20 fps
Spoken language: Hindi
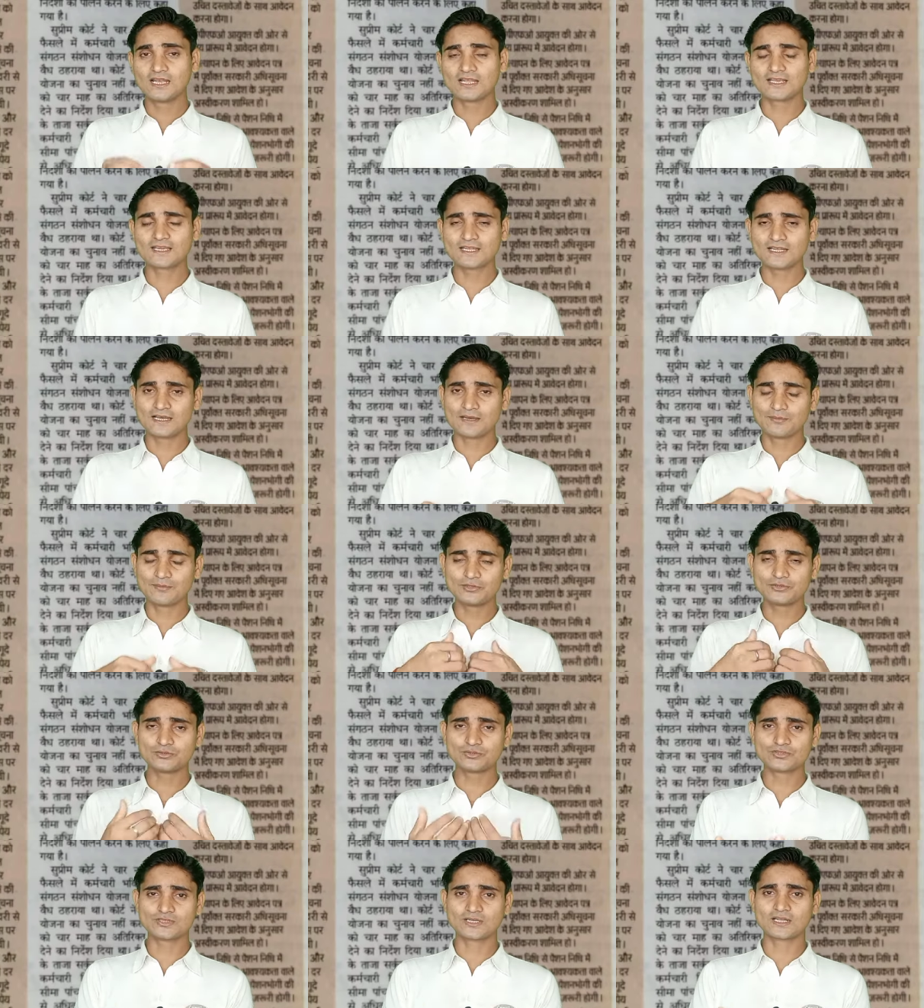लेकिन
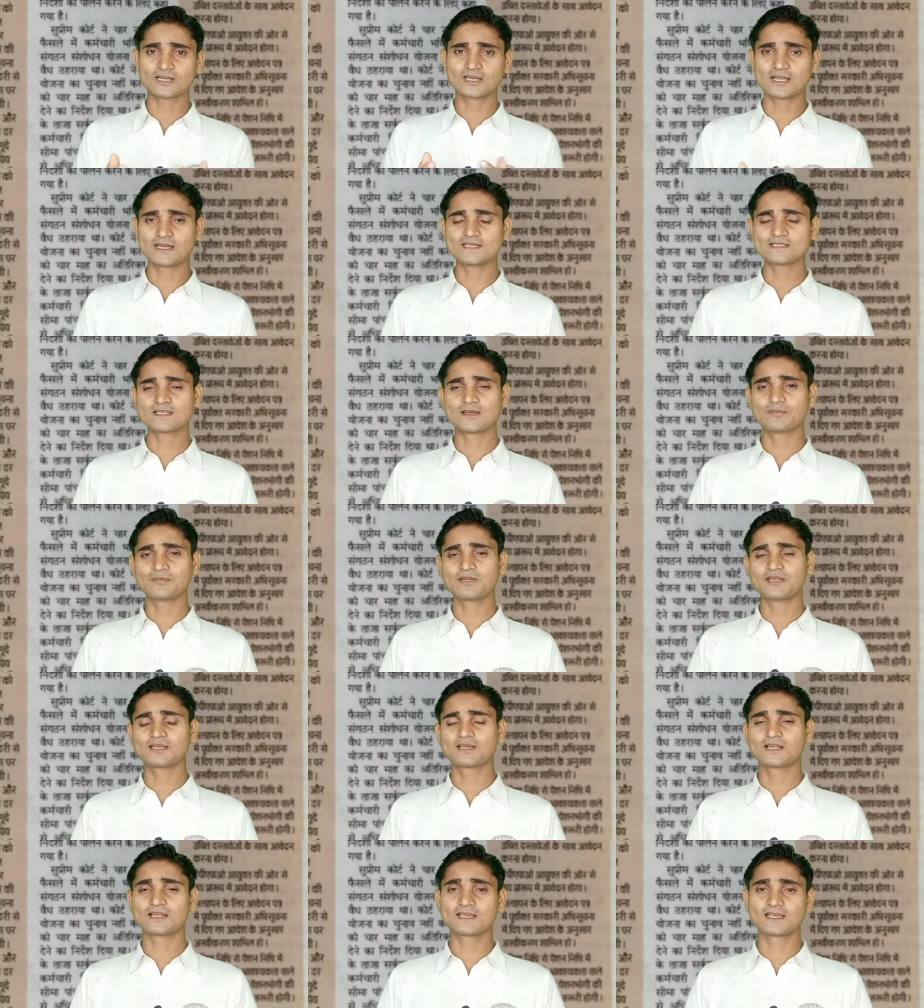अभी जो जानकारी
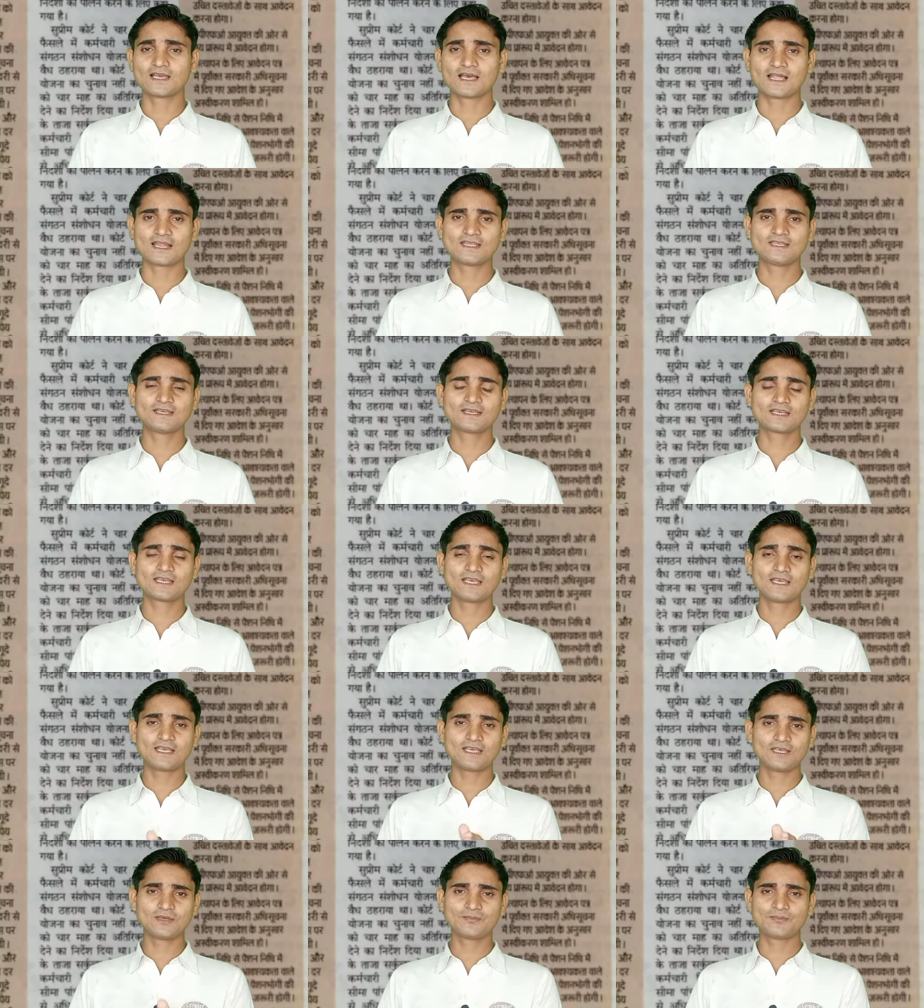सामने निकल के आ रही है
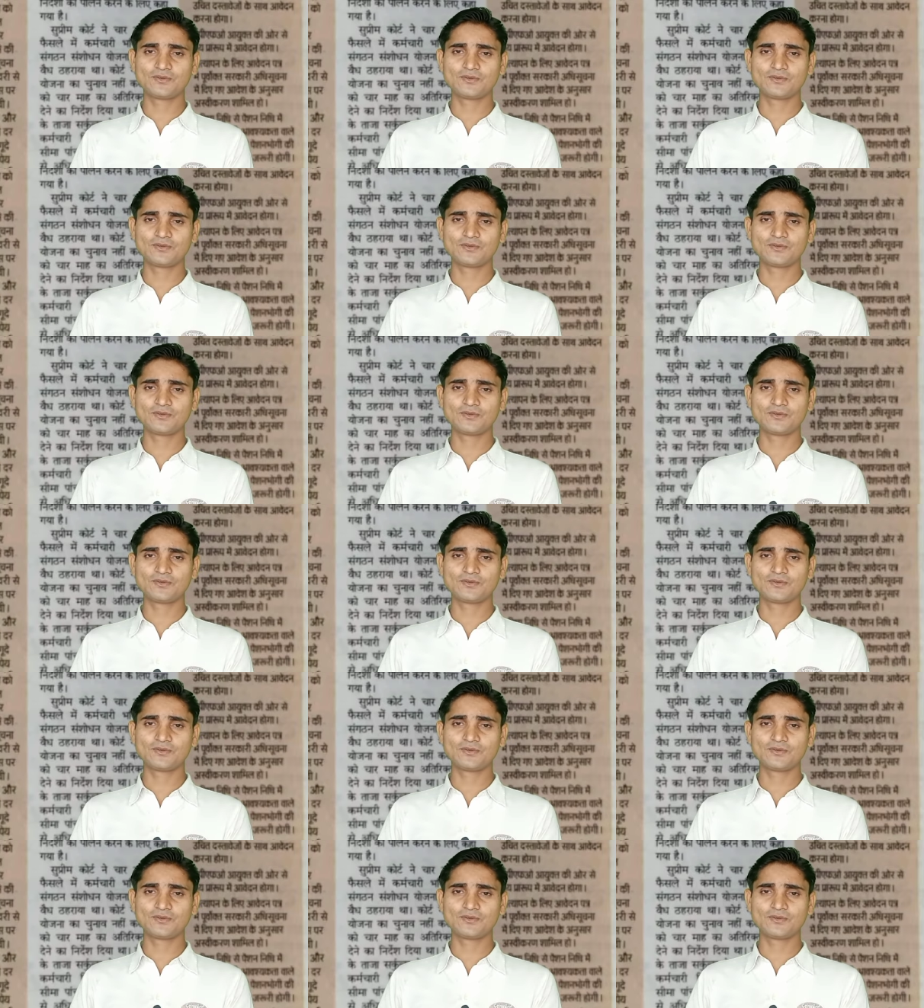कि